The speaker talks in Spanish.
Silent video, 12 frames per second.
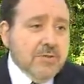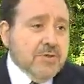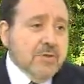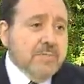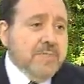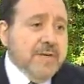
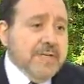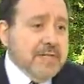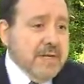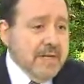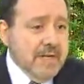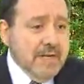
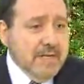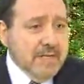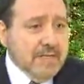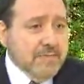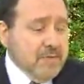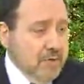sorpresa y
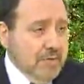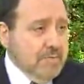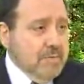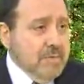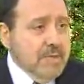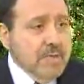decepción.
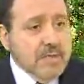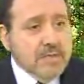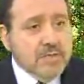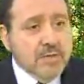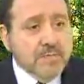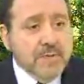
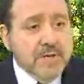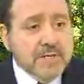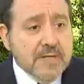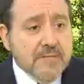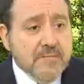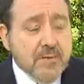
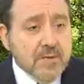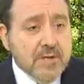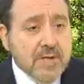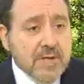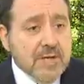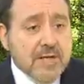Sorpresa
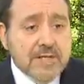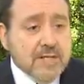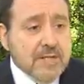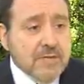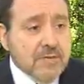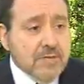porque,
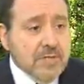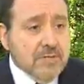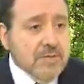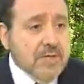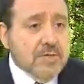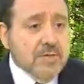gracias a Dios,
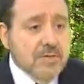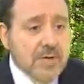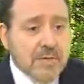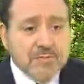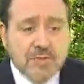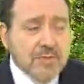es un
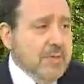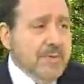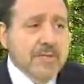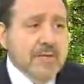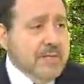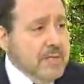hecho
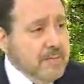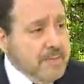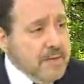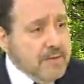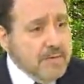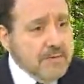absolutamente
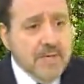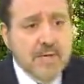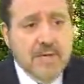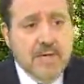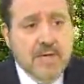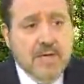atípico.
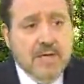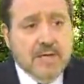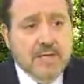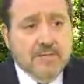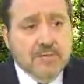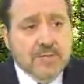
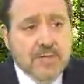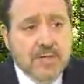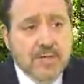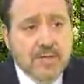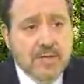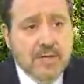Estamos
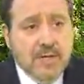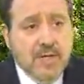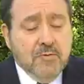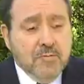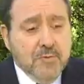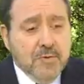eh,
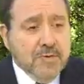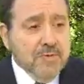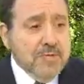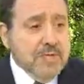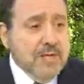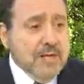en un Poder
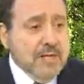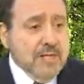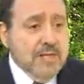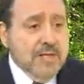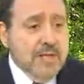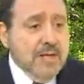Judicial que
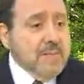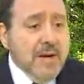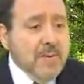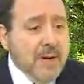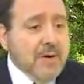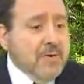tiene el
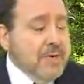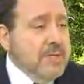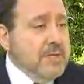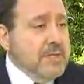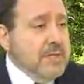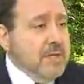más bajo
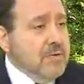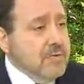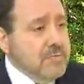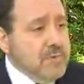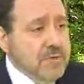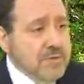índice de
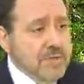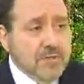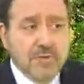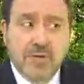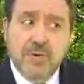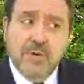corrupción de
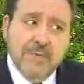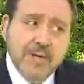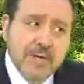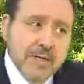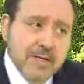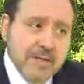toda
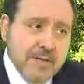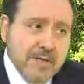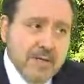Iberoamérica,